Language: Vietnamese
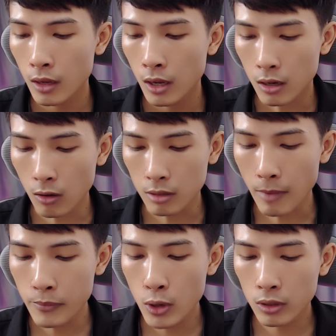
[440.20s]
rồi
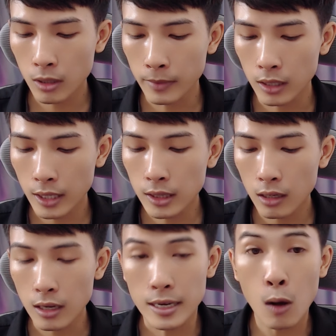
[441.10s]
bấm vô cái tên là cái
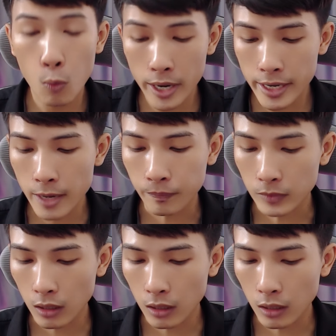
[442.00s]
tên là Darwin nha